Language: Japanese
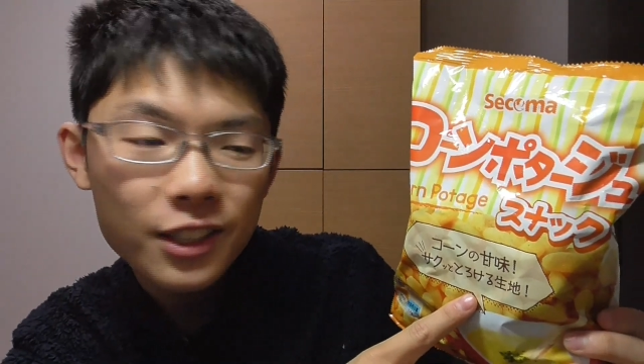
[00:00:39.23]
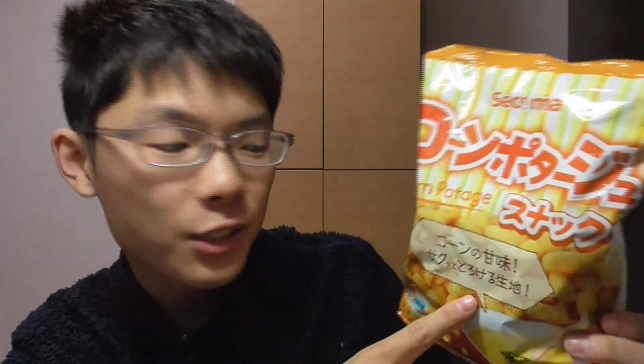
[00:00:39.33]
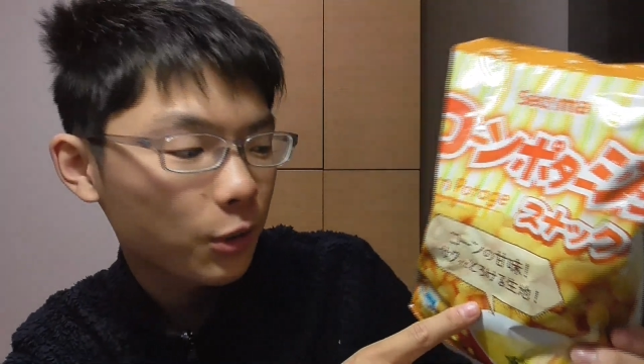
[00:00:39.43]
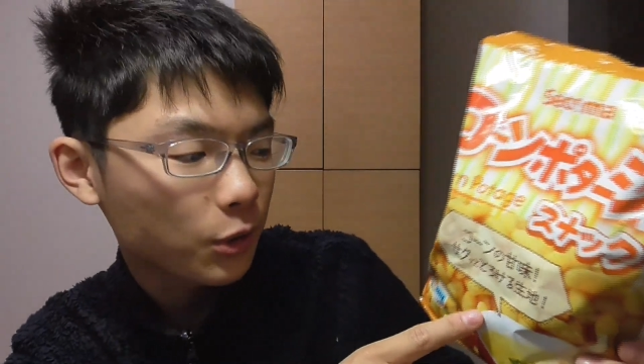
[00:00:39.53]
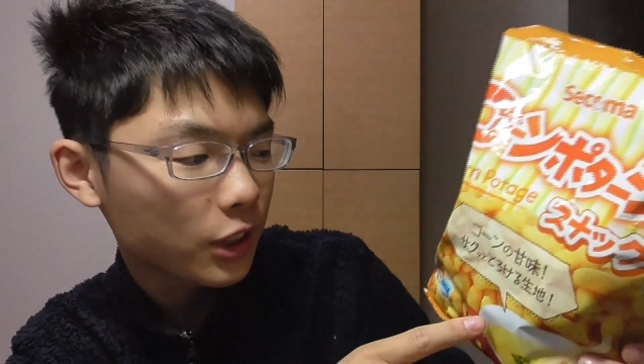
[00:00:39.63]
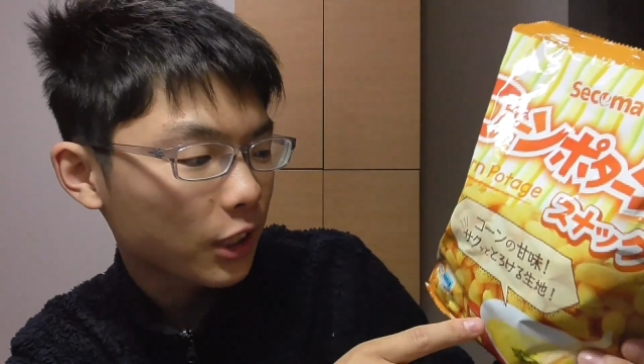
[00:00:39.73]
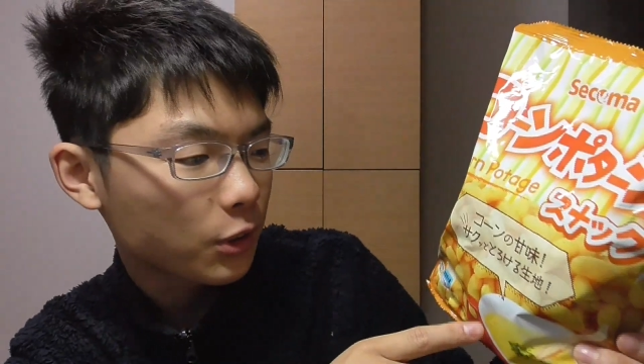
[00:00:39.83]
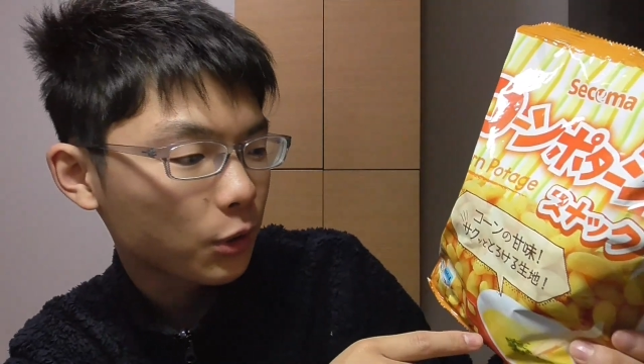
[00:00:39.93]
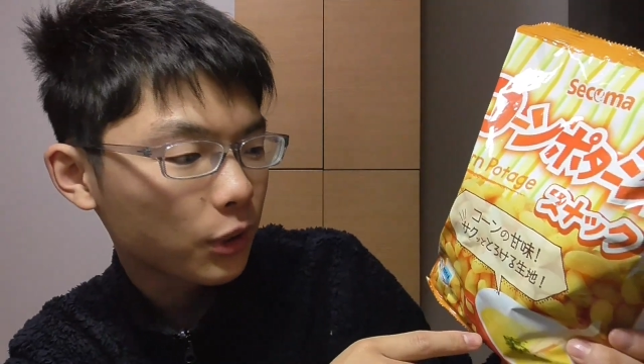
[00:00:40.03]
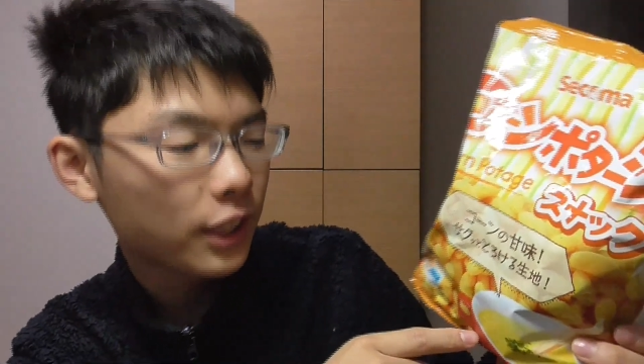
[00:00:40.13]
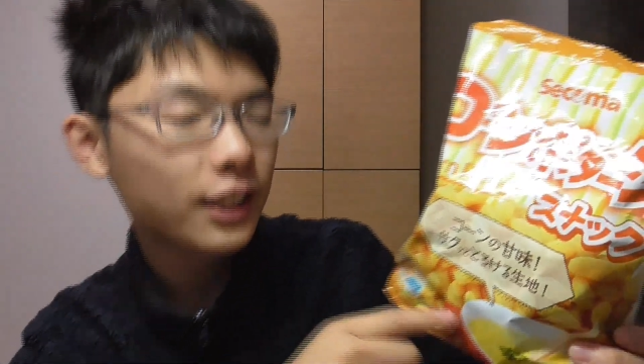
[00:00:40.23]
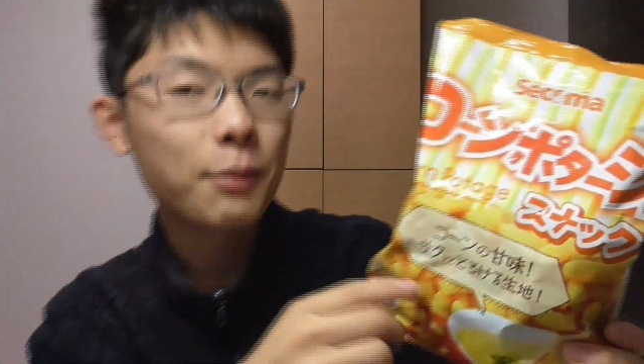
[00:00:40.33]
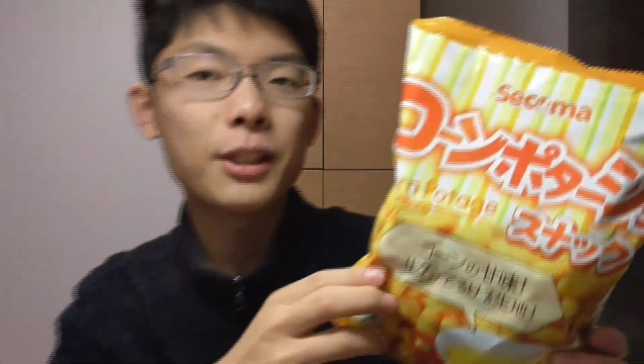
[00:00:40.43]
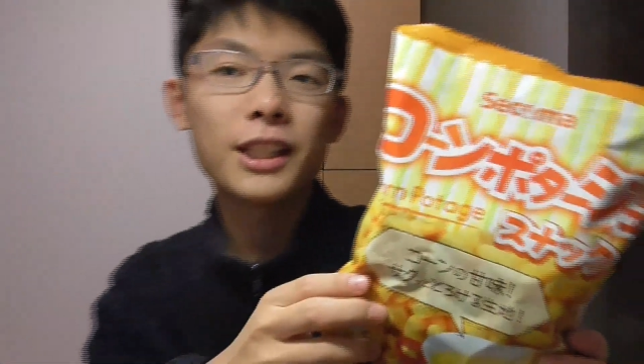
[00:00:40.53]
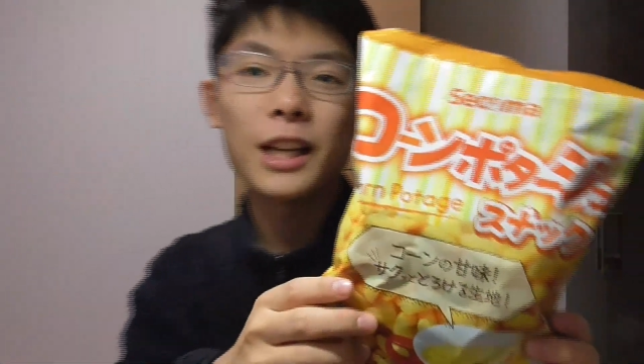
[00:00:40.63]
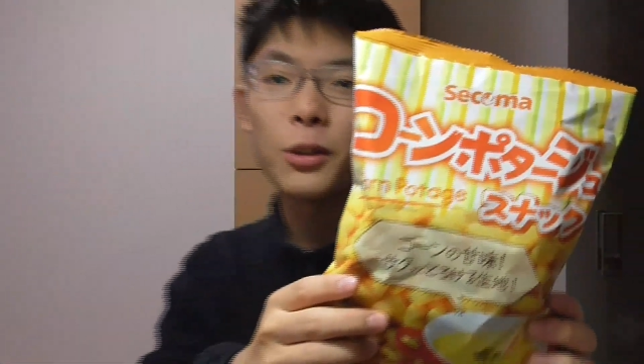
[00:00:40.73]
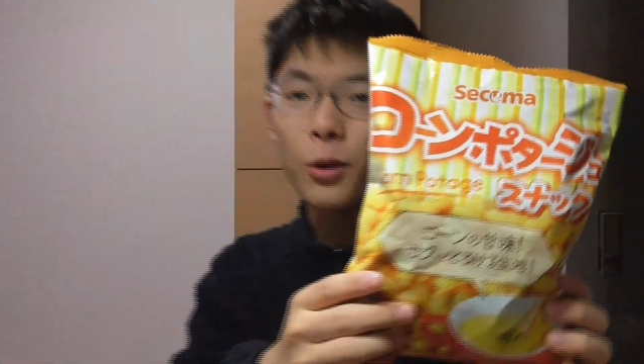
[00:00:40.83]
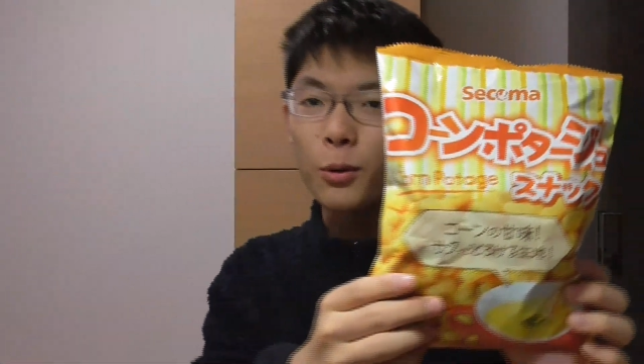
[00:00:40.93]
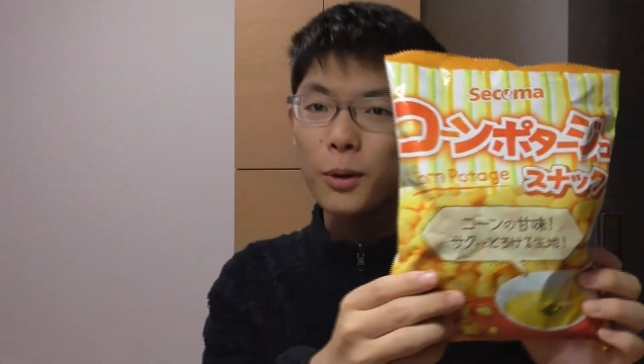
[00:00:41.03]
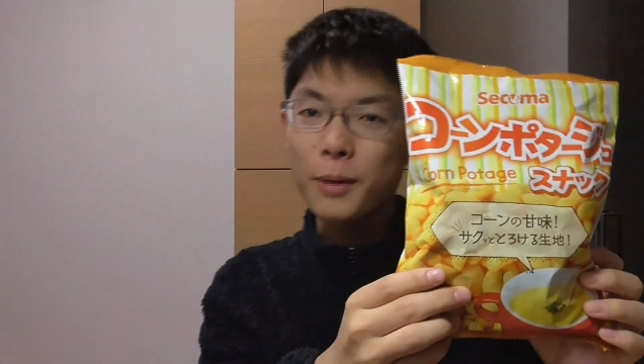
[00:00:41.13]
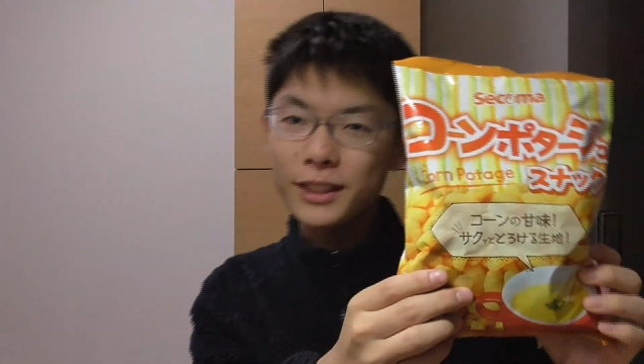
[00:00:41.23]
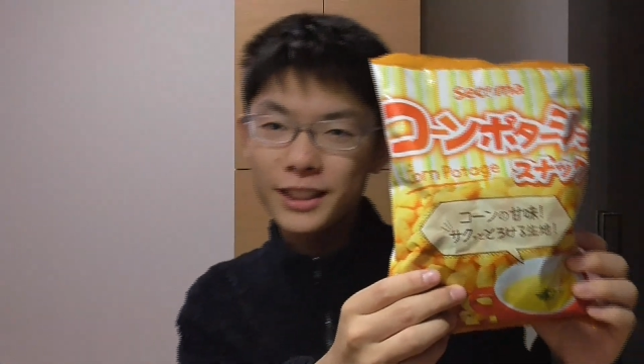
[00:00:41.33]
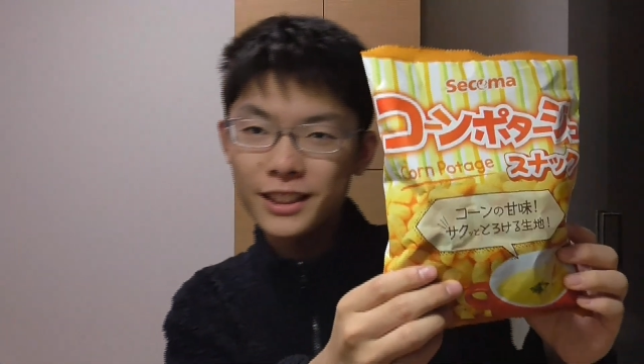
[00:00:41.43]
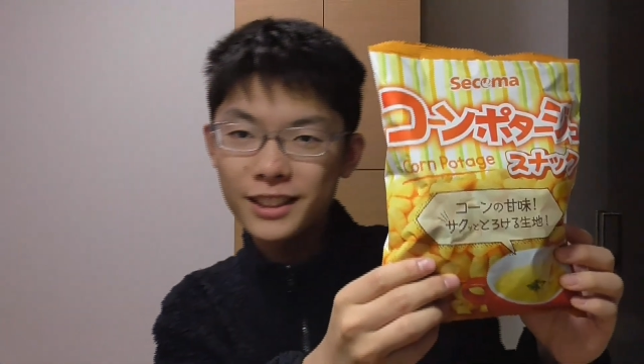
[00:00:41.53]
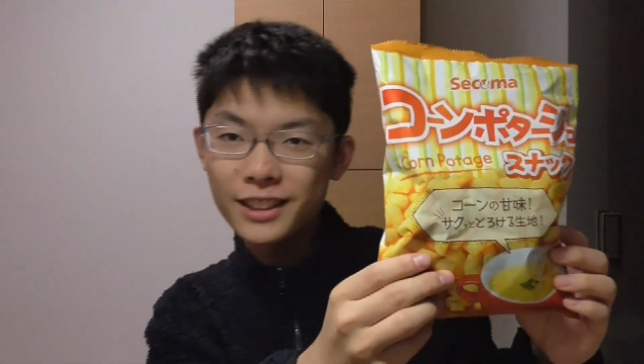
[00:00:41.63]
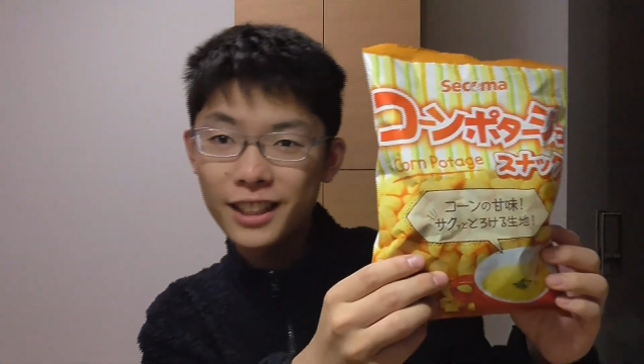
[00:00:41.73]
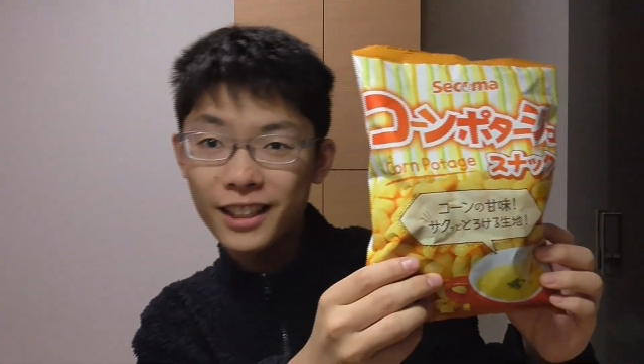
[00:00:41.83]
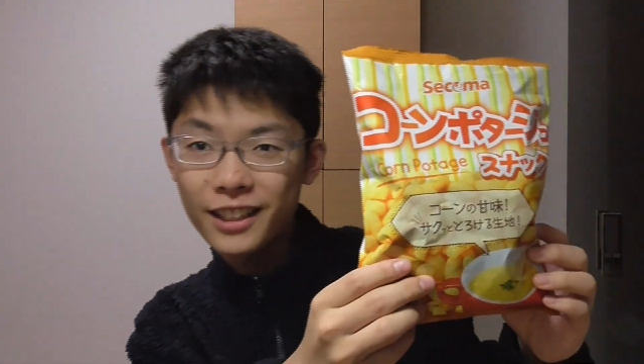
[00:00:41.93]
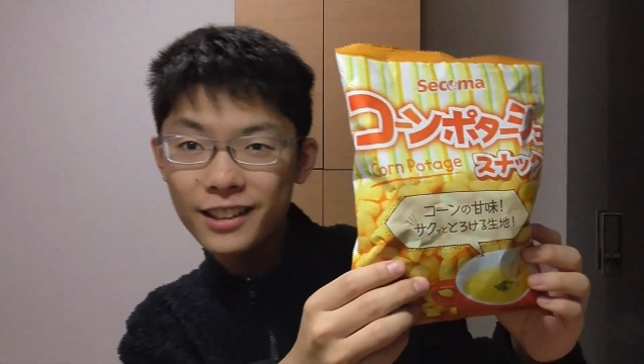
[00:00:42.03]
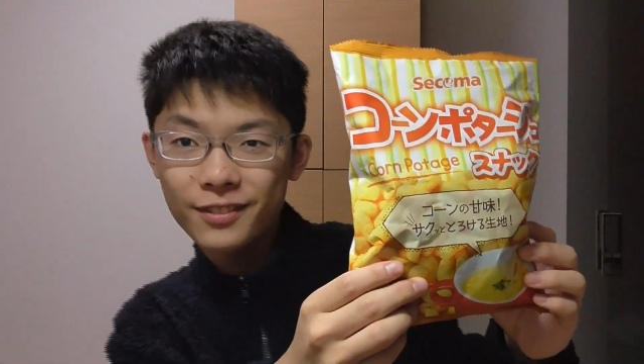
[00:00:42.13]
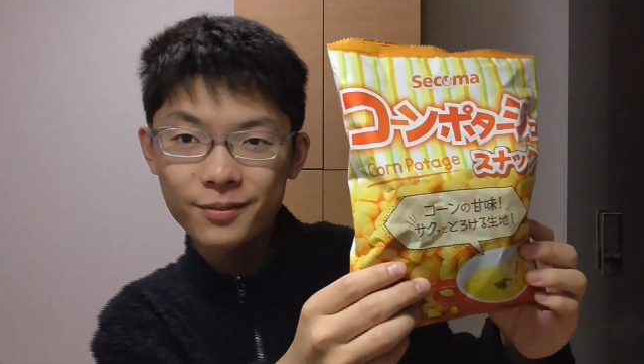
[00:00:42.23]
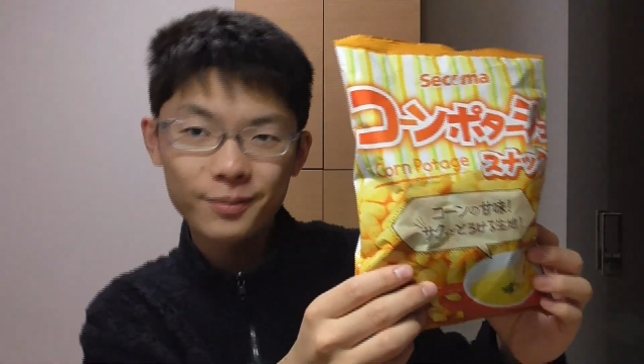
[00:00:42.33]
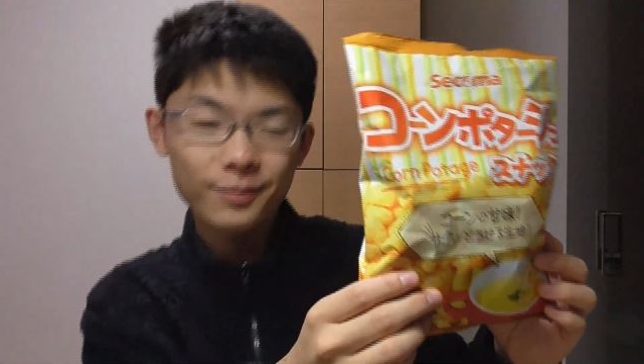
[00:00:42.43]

ちょこちらの商品食べていきたいと思います。はい。